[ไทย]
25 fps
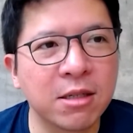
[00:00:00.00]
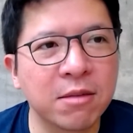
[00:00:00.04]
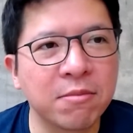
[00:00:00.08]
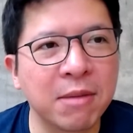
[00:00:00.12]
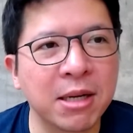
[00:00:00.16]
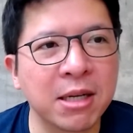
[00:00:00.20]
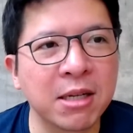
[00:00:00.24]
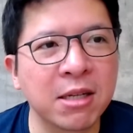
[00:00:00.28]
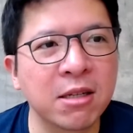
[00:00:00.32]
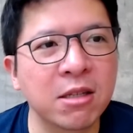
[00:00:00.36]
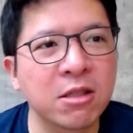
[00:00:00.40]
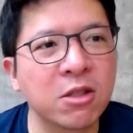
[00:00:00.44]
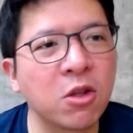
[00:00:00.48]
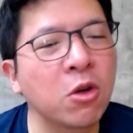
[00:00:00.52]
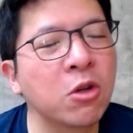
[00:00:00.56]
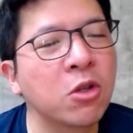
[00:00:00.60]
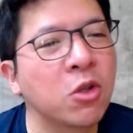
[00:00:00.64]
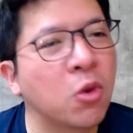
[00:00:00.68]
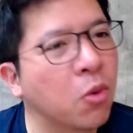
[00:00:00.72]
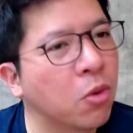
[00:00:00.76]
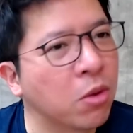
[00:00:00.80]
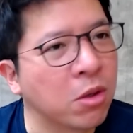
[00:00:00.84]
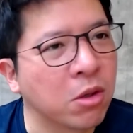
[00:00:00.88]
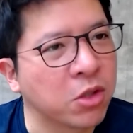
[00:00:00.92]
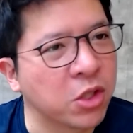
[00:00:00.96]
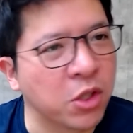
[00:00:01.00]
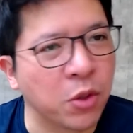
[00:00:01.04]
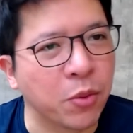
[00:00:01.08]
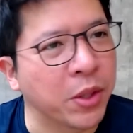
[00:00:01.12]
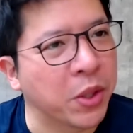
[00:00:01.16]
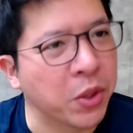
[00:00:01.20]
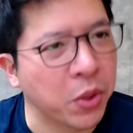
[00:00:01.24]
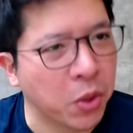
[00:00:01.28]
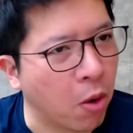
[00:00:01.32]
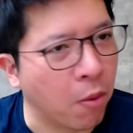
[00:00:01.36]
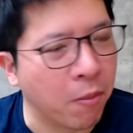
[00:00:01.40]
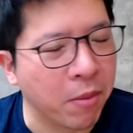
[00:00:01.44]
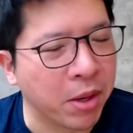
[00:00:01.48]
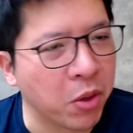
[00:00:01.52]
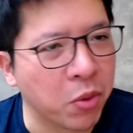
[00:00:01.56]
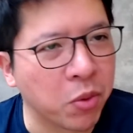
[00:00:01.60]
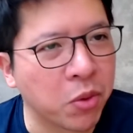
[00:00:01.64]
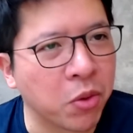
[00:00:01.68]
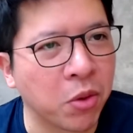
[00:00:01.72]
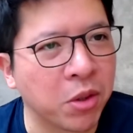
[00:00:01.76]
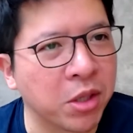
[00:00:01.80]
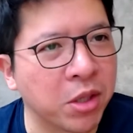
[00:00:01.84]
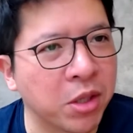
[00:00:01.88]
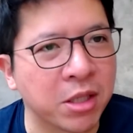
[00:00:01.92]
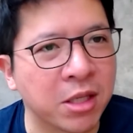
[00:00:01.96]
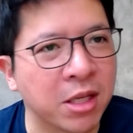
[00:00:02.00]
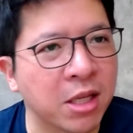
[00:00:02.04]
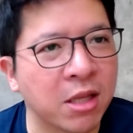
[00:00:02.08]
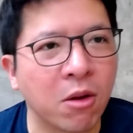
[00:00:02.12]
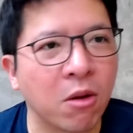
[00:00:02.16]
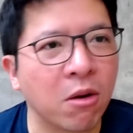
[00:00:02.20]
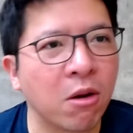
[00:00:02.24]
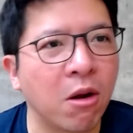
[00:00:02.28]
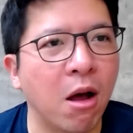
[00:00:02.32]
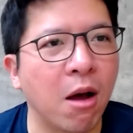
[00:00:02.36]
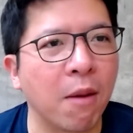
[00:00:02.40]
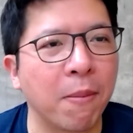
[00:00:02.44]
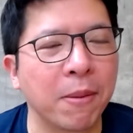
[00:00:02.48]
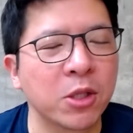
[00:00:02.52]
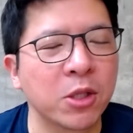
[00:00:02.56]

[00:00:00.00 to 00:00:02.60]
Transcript: มันคือต้นทุนชีวิตของมนุษย์คนอื่นที่ต้องรอ